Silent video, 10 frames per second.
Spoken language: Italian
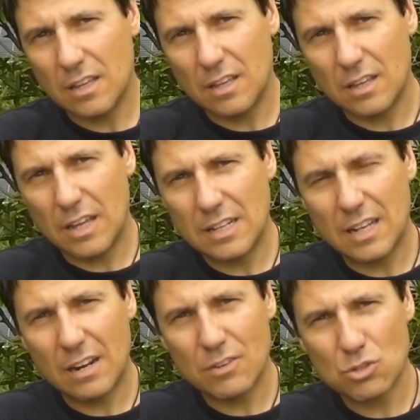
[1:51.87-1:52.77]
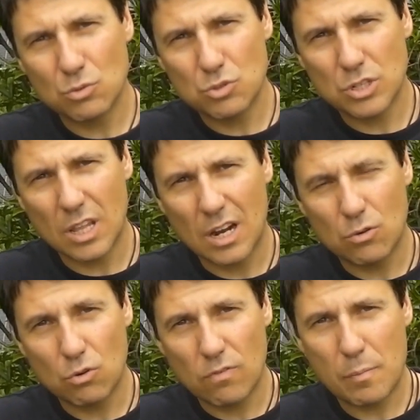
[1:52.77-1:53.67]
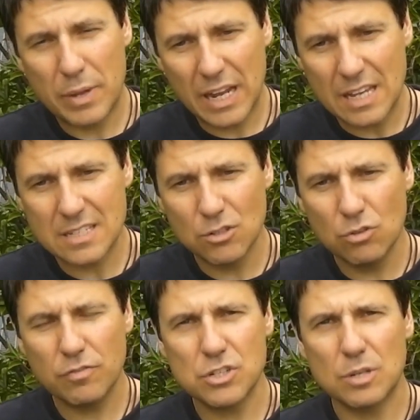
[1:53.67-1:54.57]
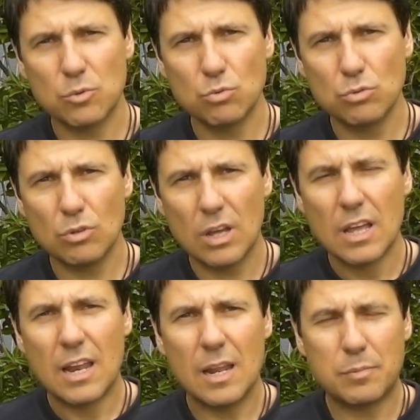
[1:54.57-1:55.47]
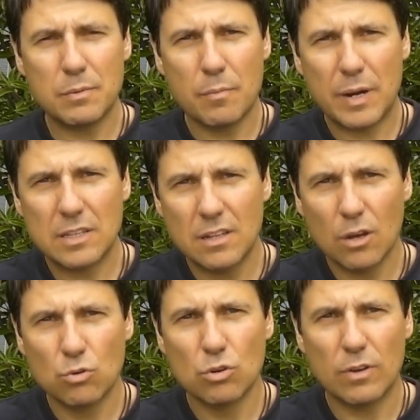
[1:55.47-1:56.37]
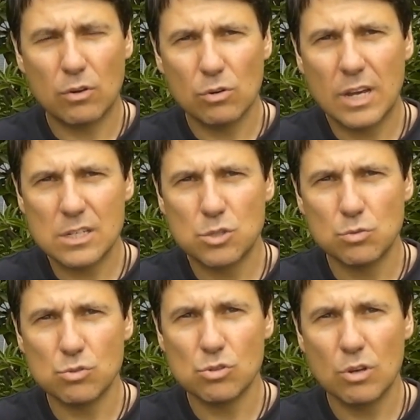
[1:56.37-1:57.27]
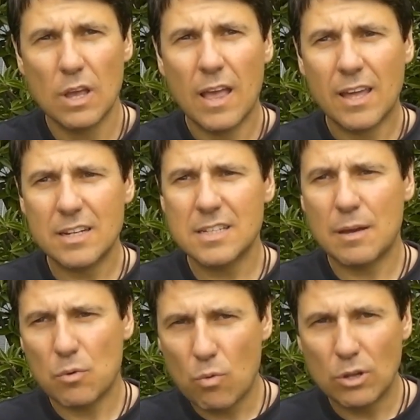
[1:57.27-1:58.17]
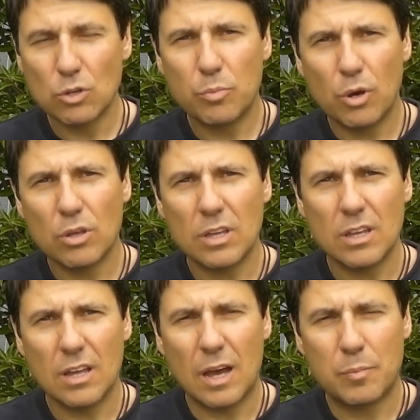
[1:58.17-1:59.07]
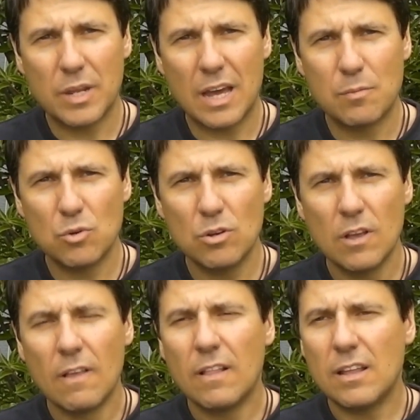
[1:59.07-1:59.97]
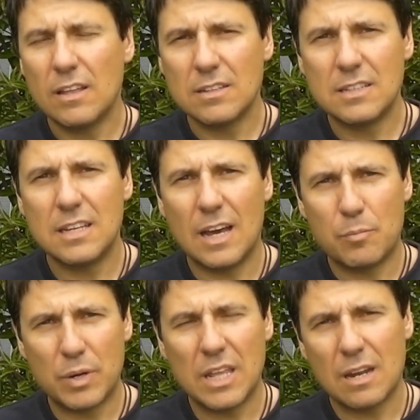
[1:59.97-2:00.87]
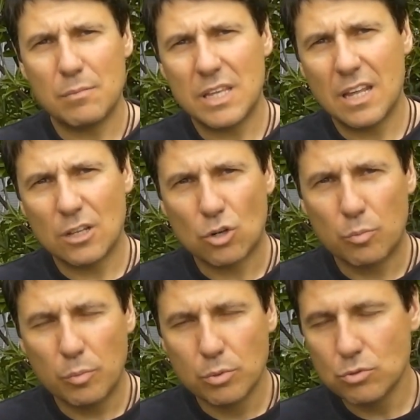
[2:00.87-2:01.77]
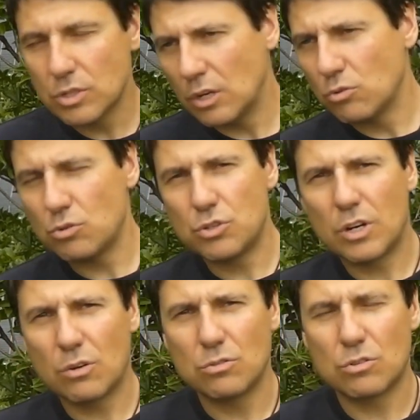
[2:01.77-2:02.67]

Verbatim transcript: eh, andare verso l'uscita della curva perché se noi facciamo tutta la prima parte della curva col gas chiuso rischiamo quando poi apriamo di aprire in maniera troppo brusca e non riuscire a